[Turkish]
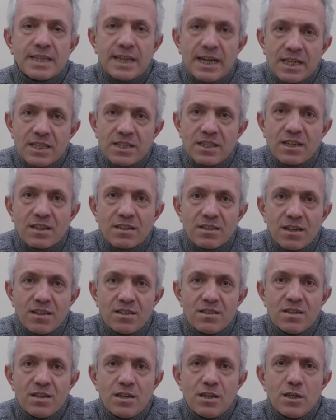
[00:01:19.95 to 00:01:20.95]

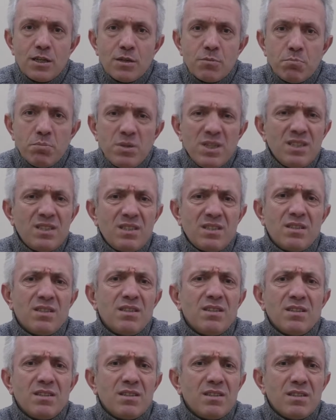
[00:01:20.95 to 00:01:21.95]
Gerçekten bir
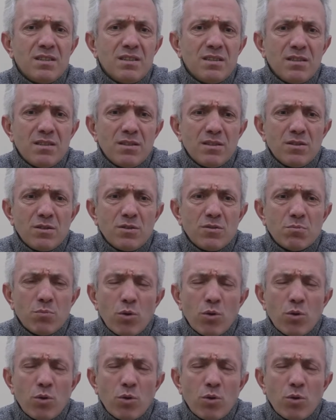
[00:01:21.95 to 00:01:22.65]
e,